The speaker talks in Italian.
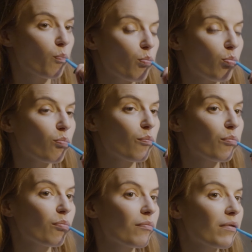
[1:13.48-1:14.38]
allo
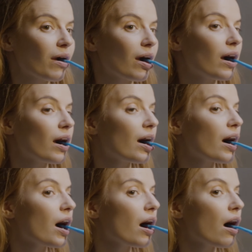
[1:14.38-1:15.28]
specchio eh,
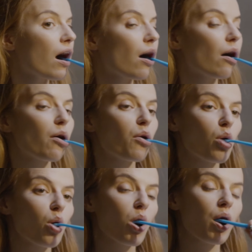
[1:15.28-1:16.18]
quando ci alziamo
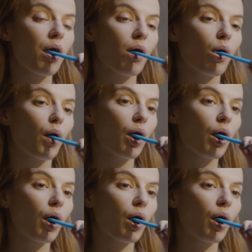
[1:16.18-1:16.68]
al mattino